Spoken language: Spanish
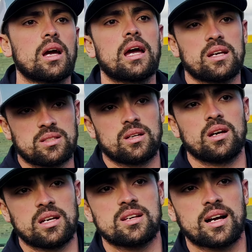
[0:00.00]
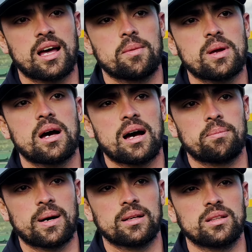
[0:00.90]
esa academia
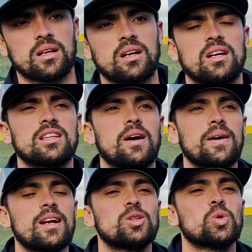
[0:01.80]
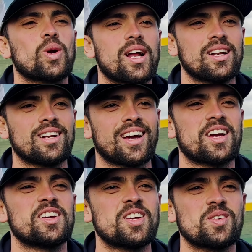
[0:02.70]
aparte que estaba en el Tunal,
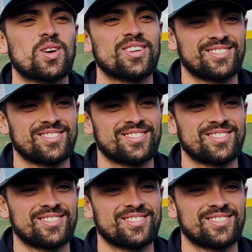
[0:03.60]
en Kibor.